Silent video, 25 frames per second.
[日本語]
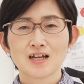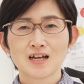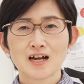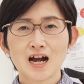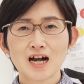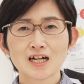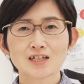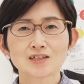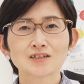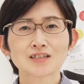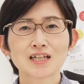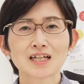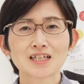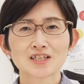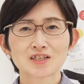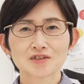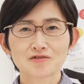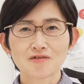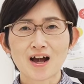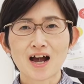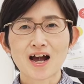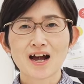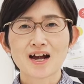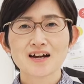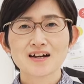春夏
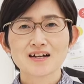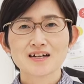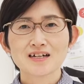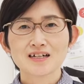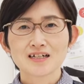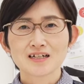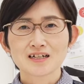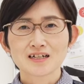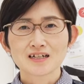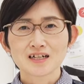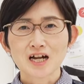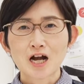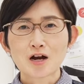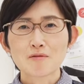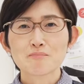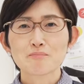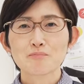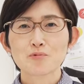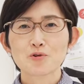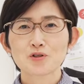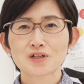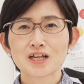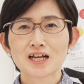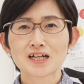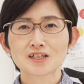は漢
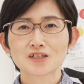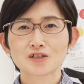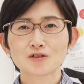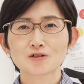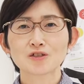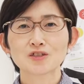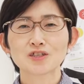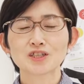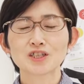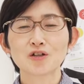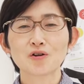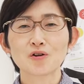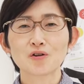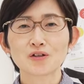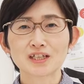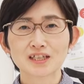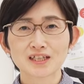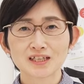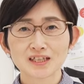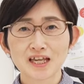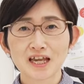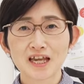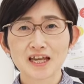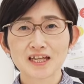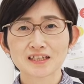方薬局におい
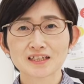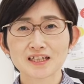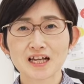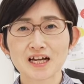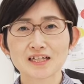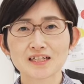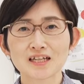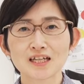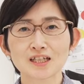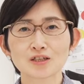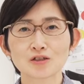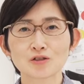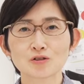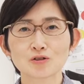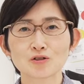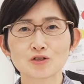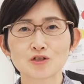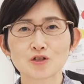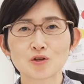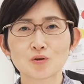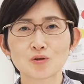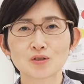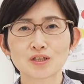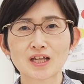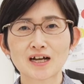てダイエットの
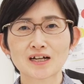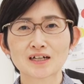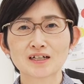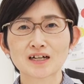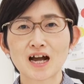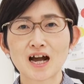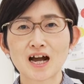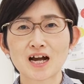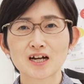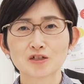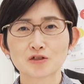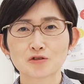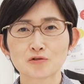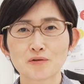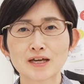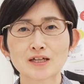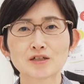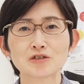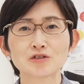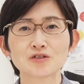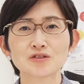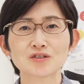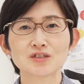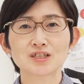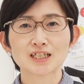相談が増え
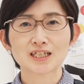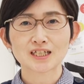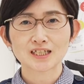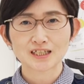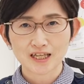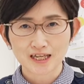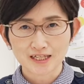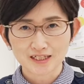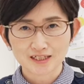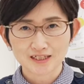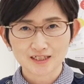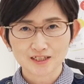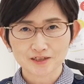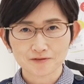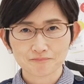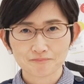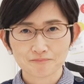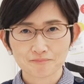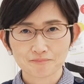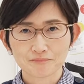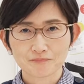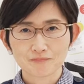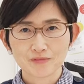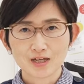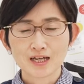る時期です
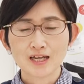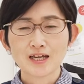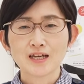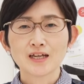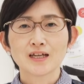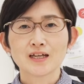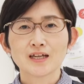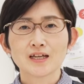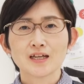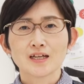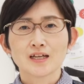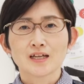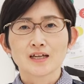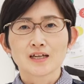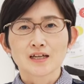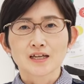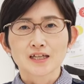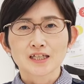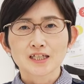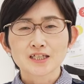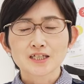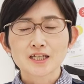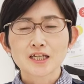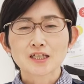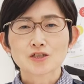
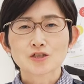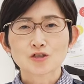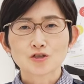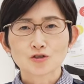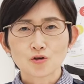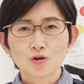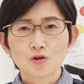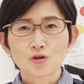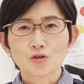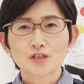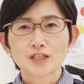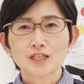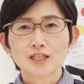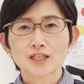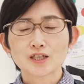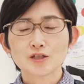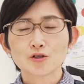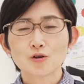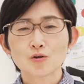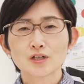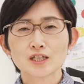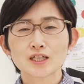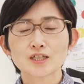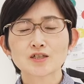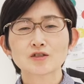季節の引
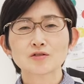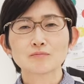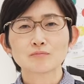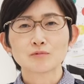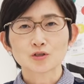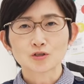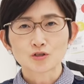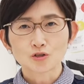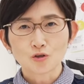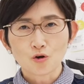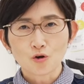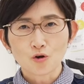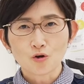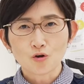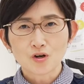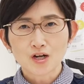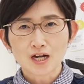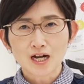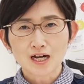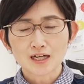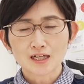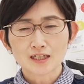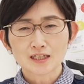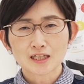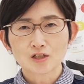用リズムと
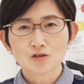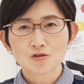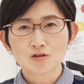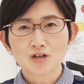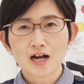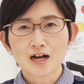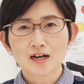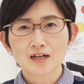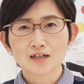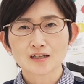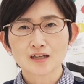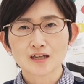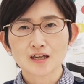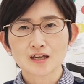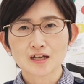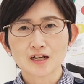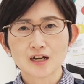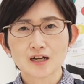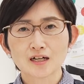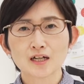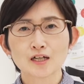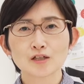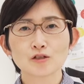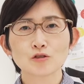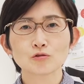体の関係
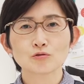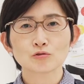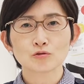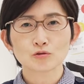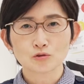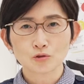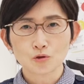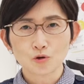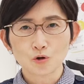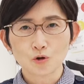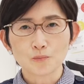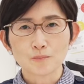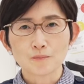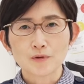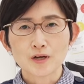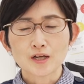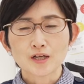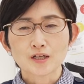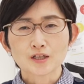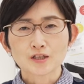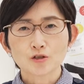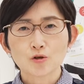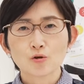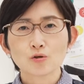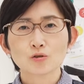から言うと
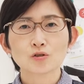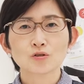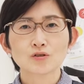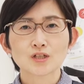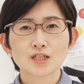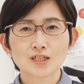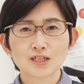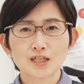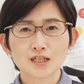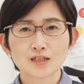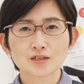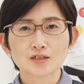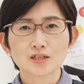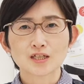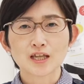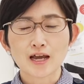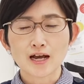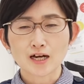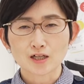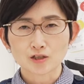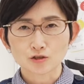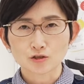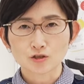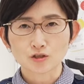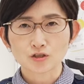陽の季節で
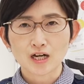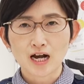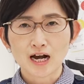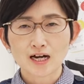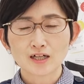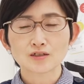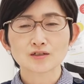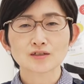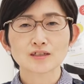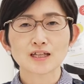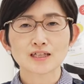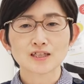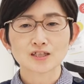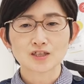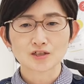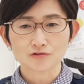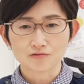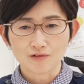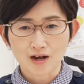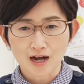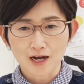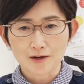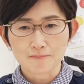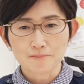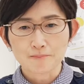ある春夏
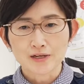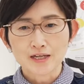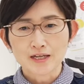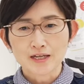は